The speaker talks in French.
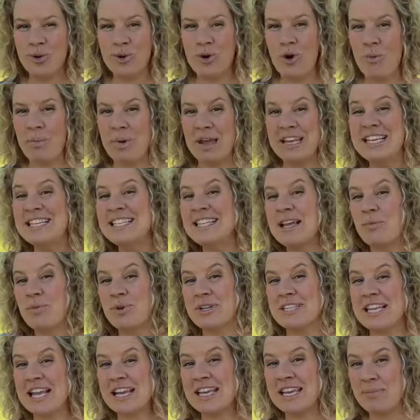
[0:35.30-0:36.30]
une compagnie
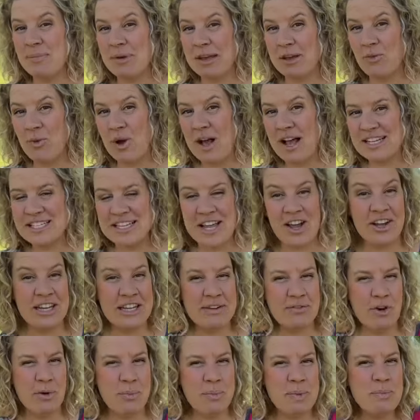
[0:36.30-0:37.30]
100% québécoise, a
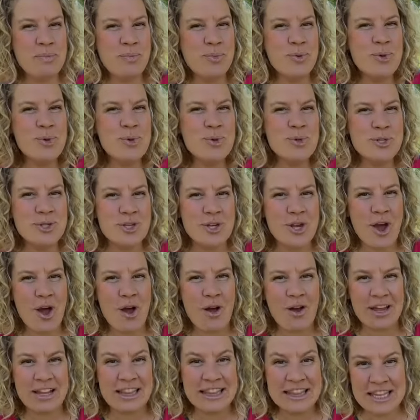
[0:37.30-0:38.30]
développé
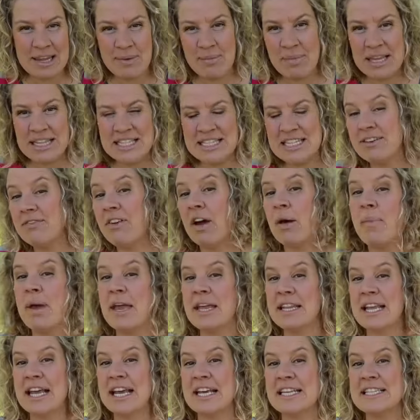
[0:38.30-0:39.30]
plusieurs thématiques vraiment
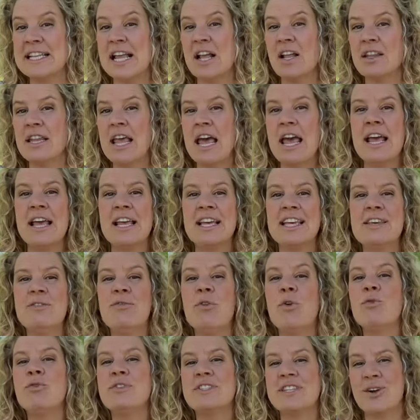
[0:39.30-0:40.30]
intéressantes qui
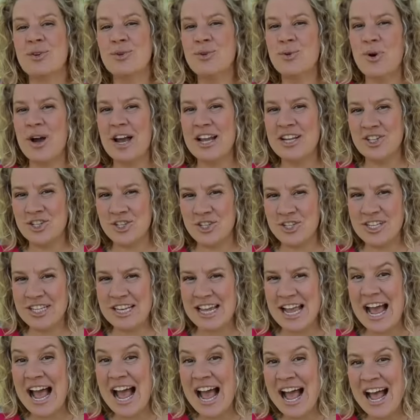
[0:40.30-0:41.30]
vont vous
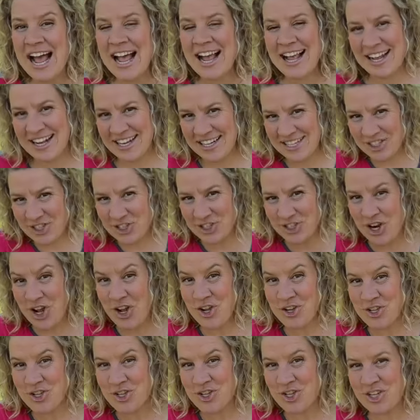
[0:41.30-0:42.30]
encourager à
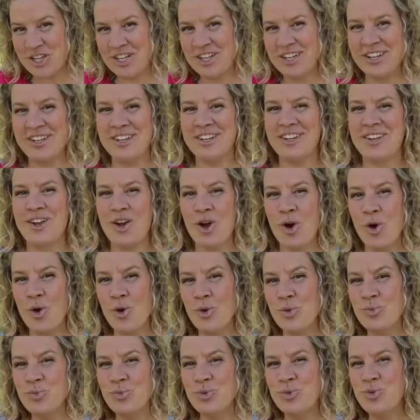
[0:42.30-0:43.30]
changer
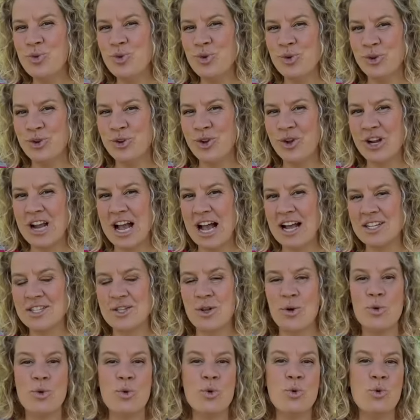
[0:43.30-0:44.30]
un bout de
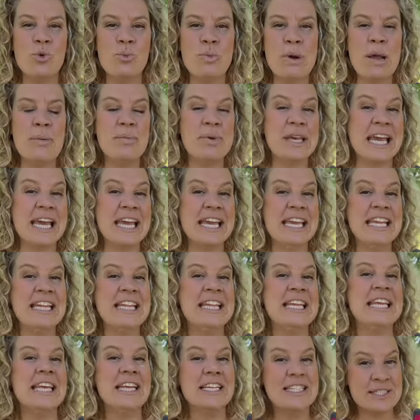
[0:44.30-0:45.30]
gazon ou même créer
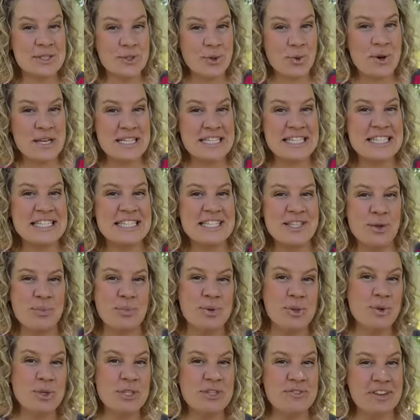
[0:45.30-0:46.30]
des oasis de
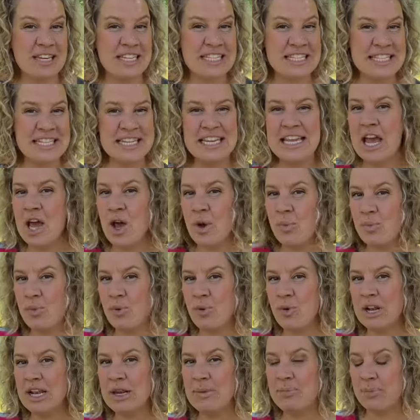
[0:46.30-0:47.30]
biodiversité
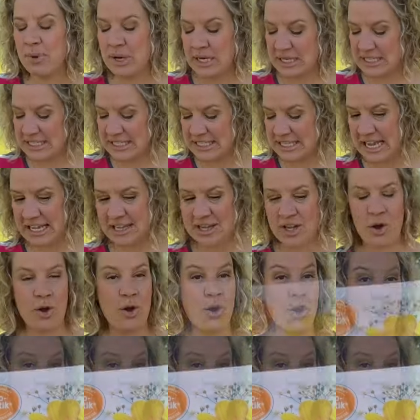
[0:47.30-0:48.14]
pour les pollinisateurs.